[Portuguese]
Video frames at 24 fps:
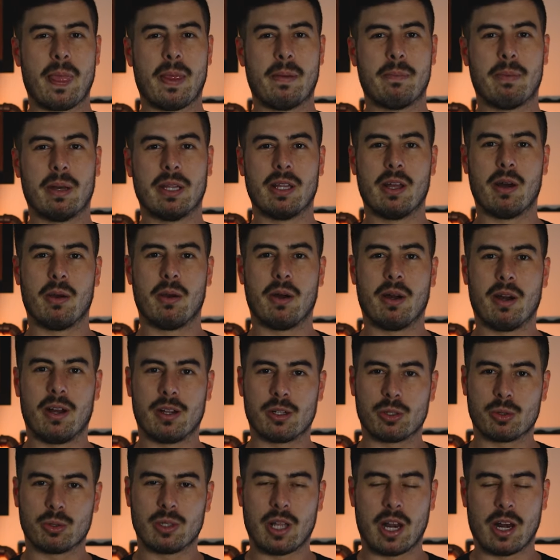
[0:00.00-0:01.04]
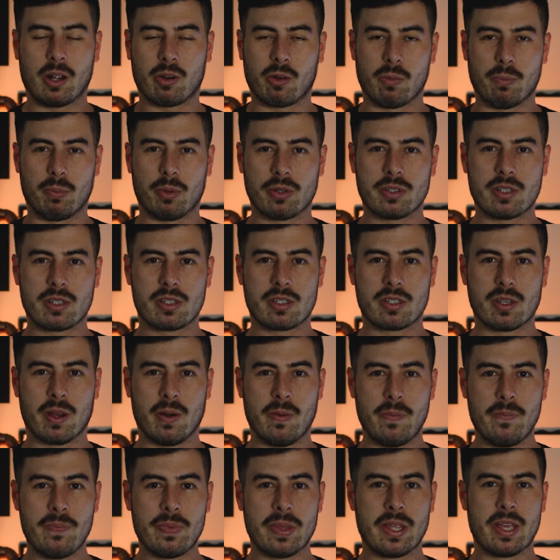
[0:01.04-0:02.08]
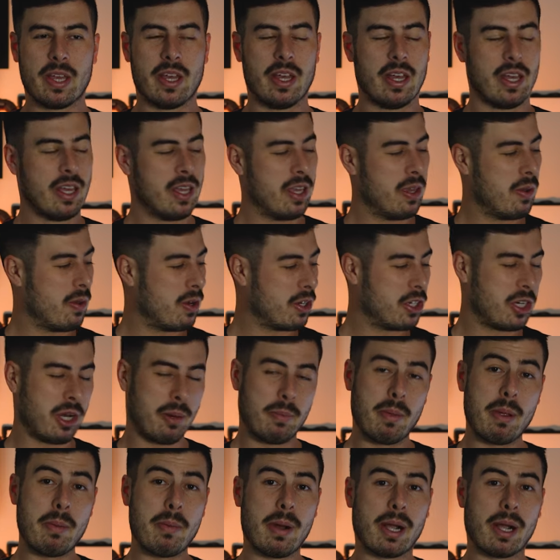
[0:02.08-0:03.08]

para dar uma, ajudar na composição. E eu achei bem